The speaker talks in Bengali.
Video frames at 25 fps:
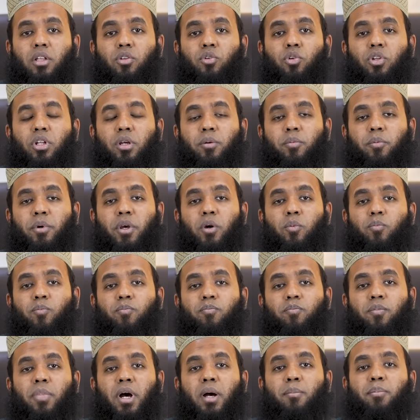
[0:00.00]
যদি কেউ
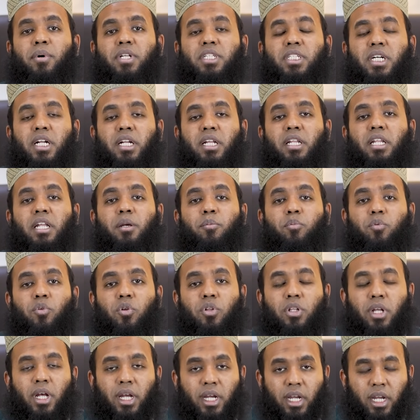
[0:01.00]
পাপাচারে লিপ্ত
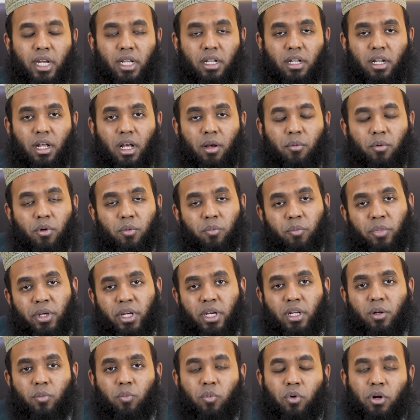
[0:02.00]
থাকেন এবং
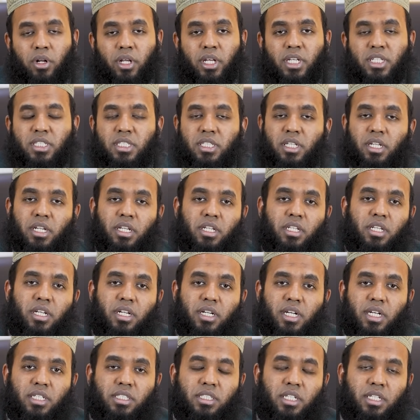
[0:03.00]
বিয়ের পরে
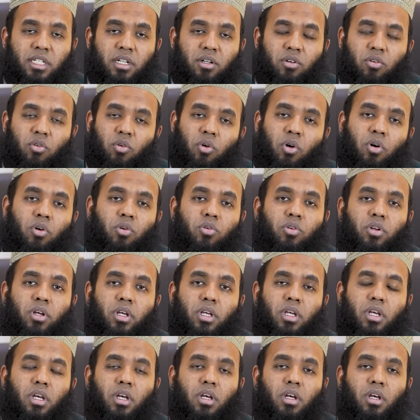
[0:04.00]
স্ত্রীদের কাছে এটা
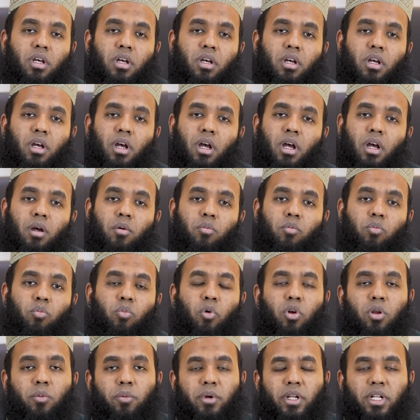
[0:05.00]
কখনোই
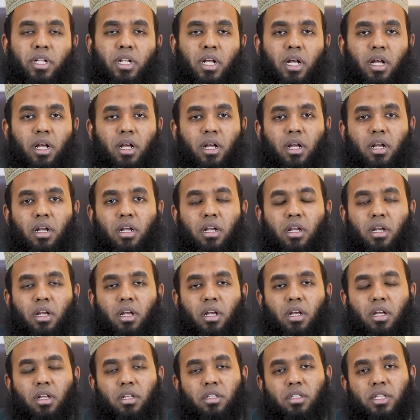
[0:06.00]
বলবেন না
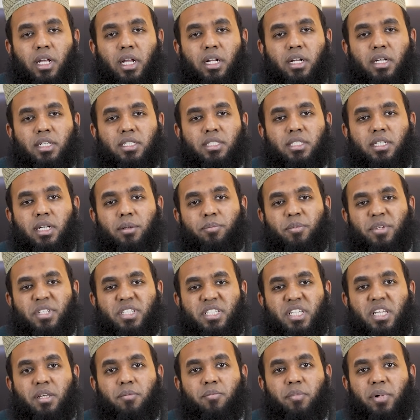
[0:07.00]
তার কাছ থেকে আপনি
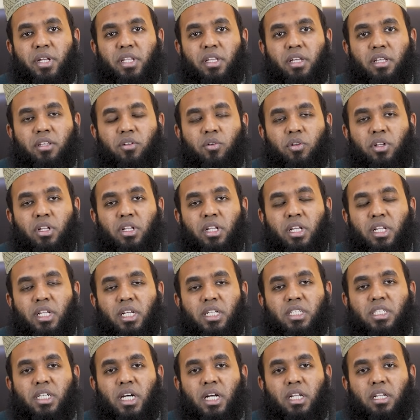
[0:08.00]
সিম্পেতি যদি
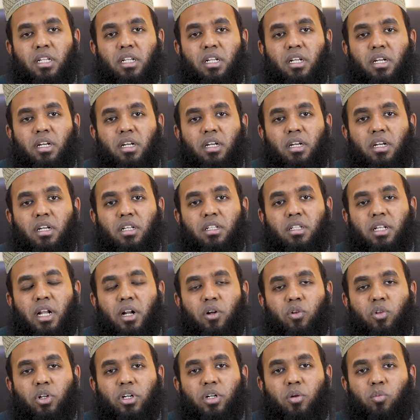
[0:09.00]
নিতে যান
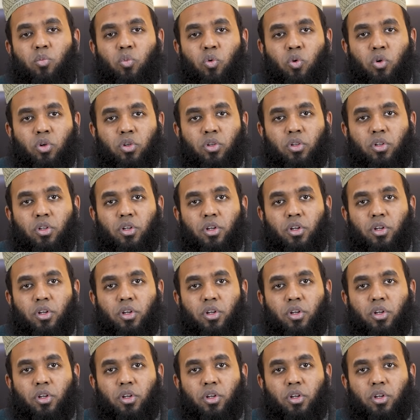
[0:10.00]
তারও তো একটা মন